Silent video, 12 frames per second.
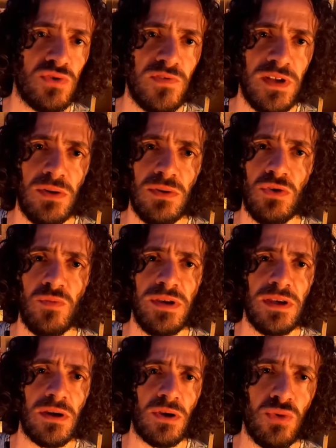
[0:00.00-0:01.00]
une ville
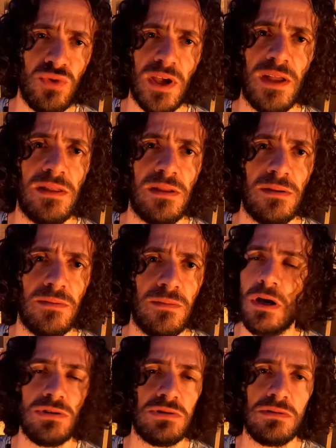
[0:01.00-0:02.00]
nommée Ryutan.
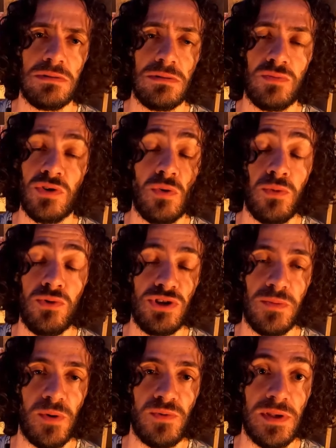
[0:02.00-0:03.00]
Ouais, je, moi non plus,
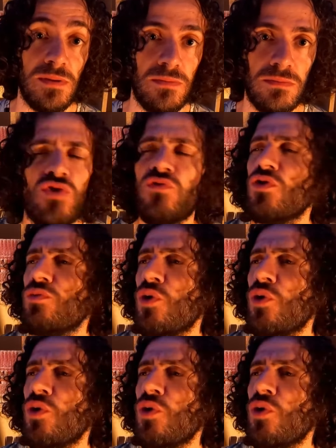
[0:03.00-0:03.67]
je sais pas où c'est. Sauf que